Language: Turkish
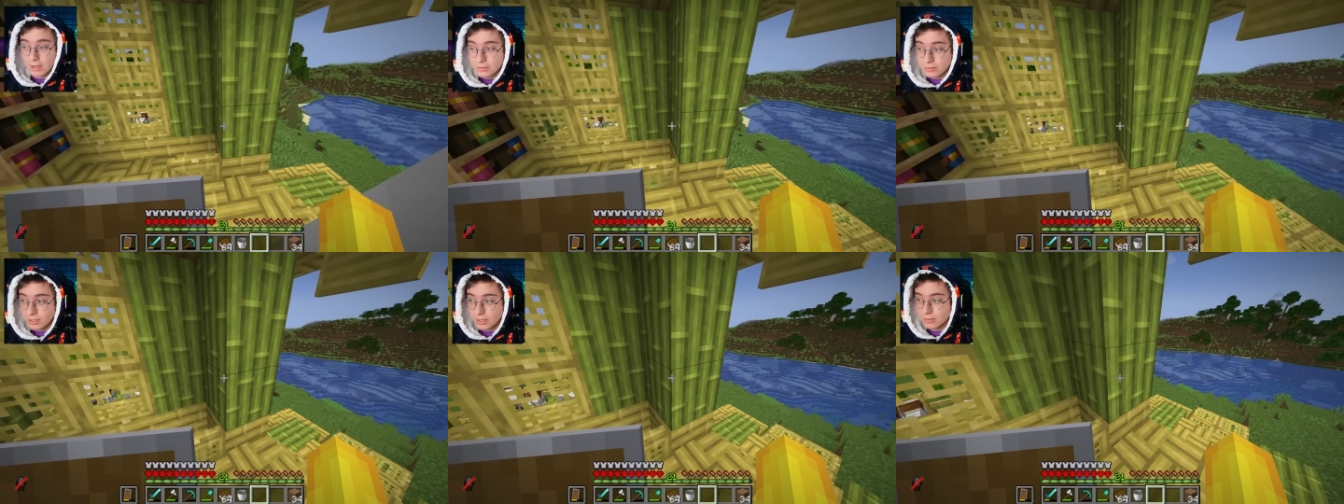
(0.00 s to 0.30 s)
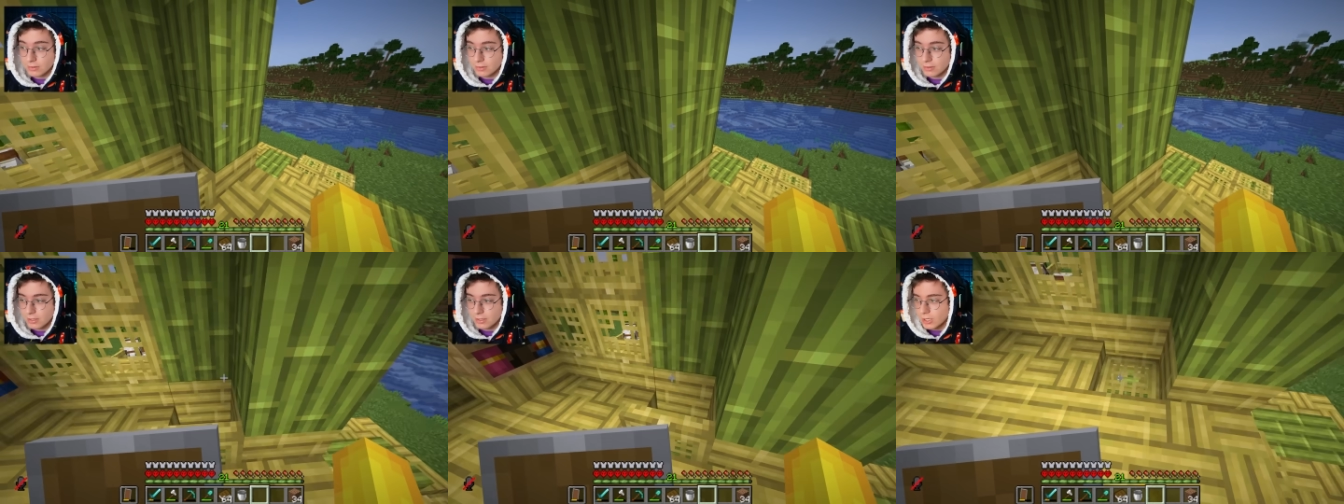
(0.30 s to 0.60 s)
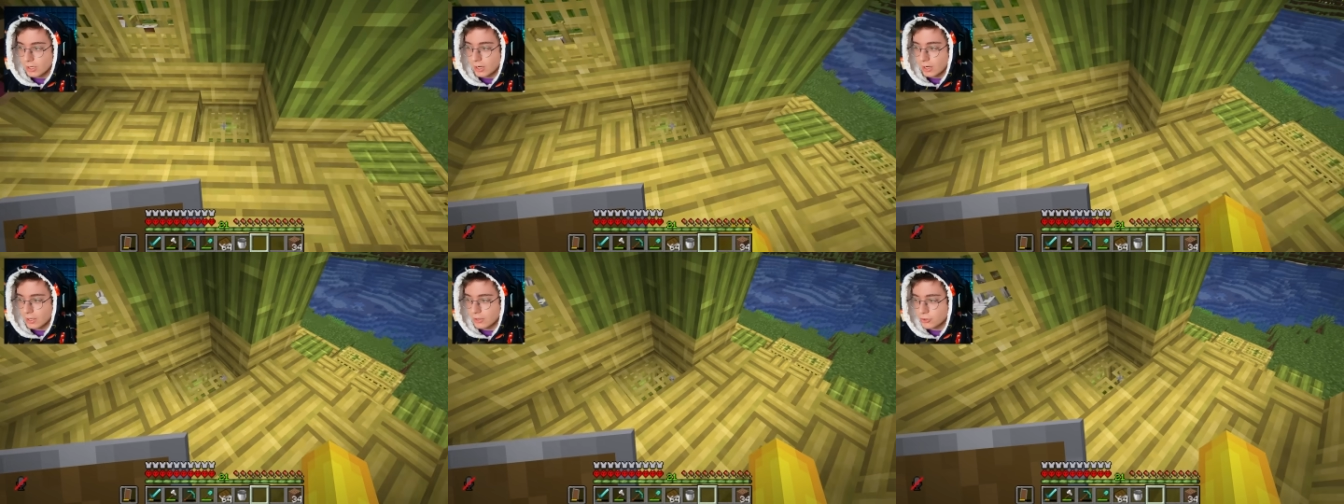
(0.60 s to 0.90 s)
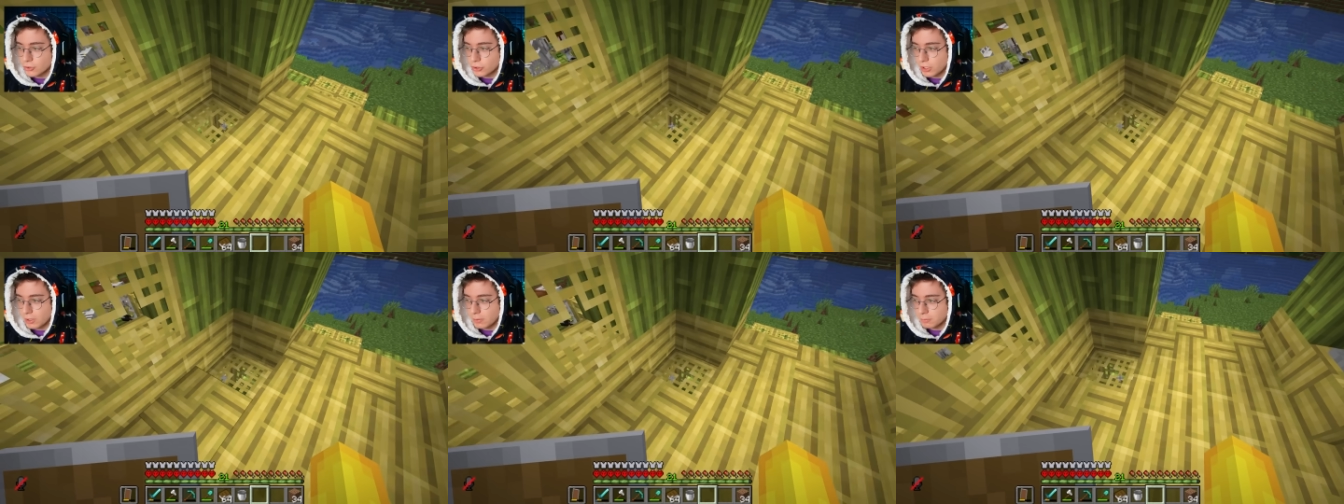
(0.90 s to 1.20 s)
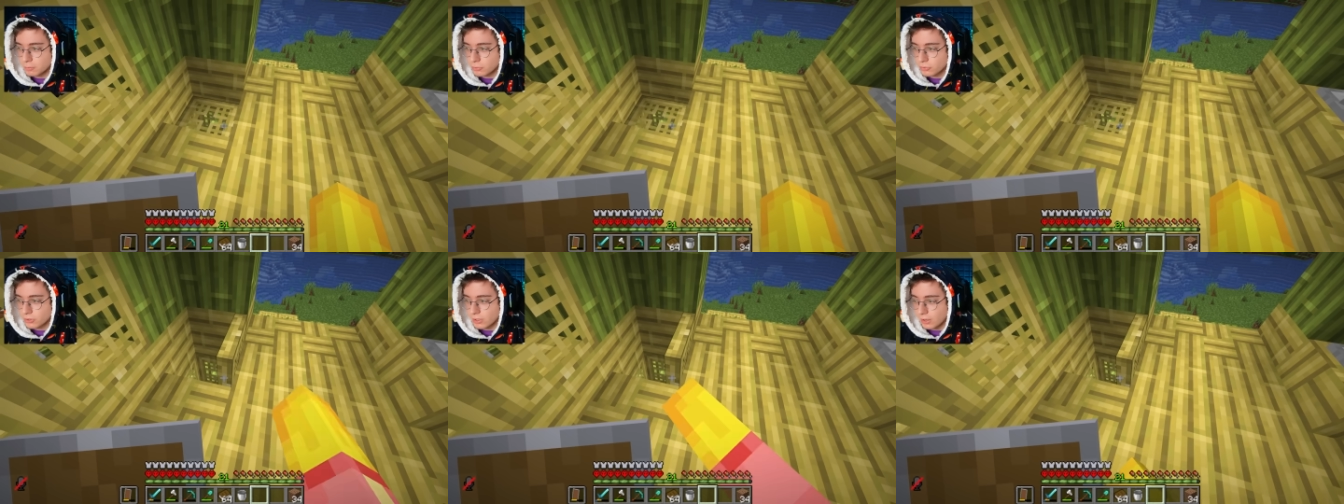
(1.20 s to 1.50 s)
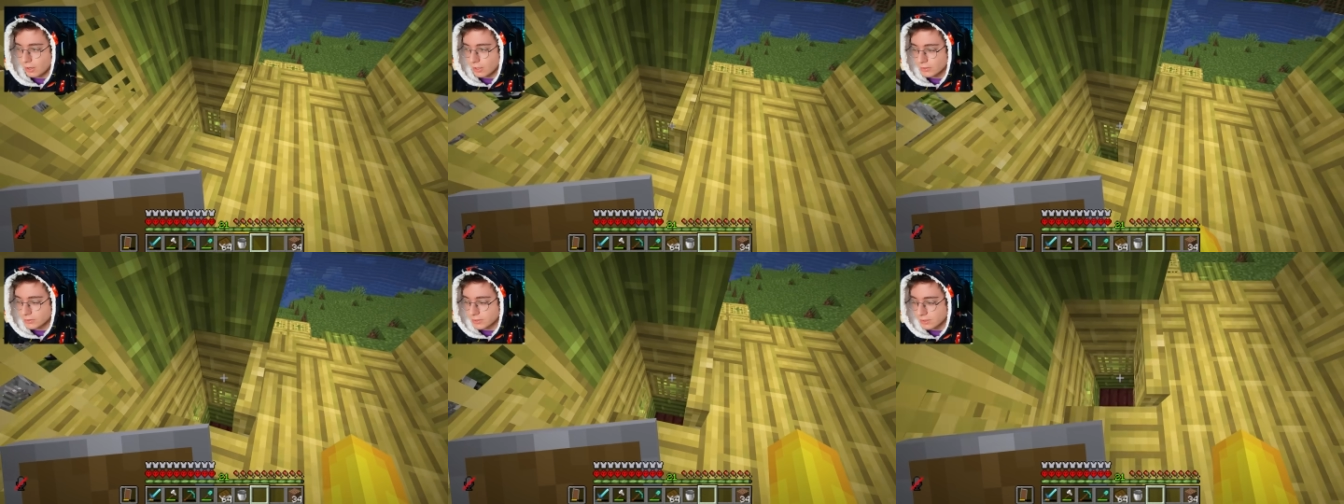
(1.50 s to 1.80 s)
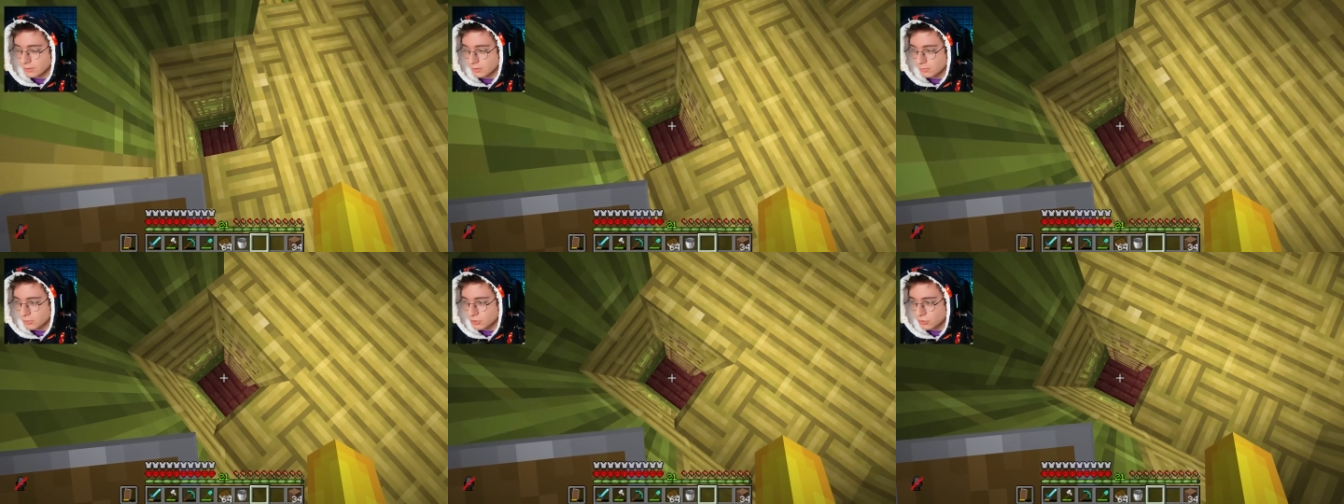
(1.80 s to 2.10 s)
tatlı. Ayrıca burada alt
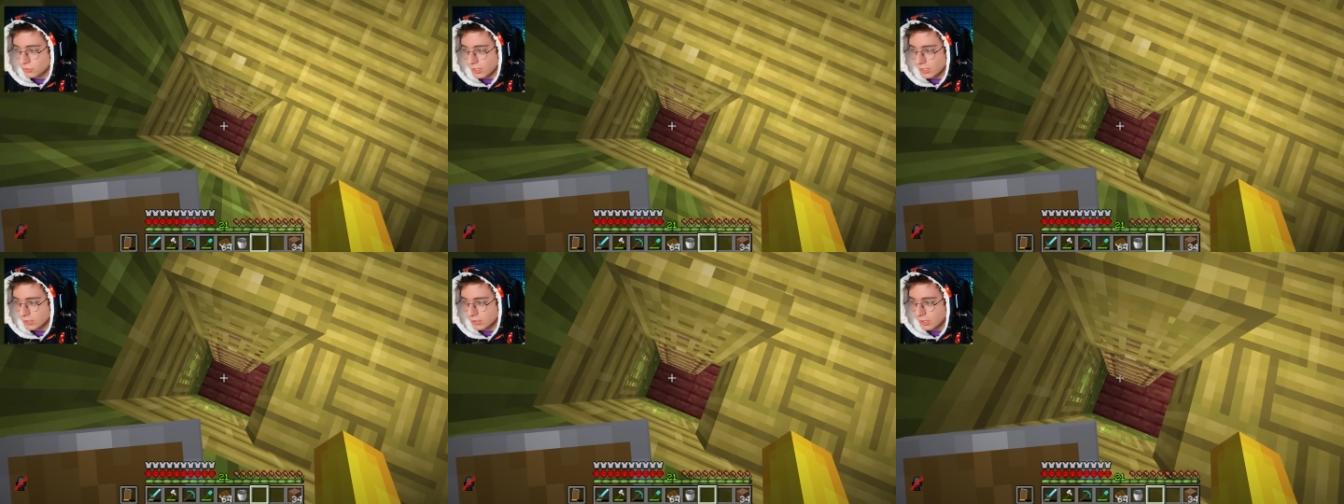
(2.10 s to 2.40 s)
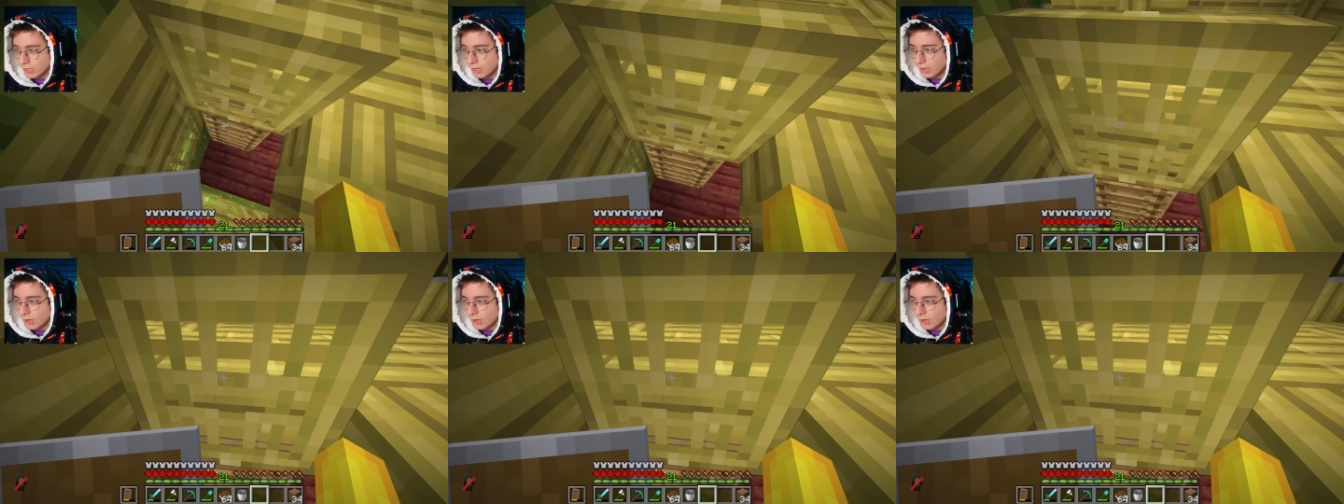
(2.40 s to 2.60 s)
katımız var.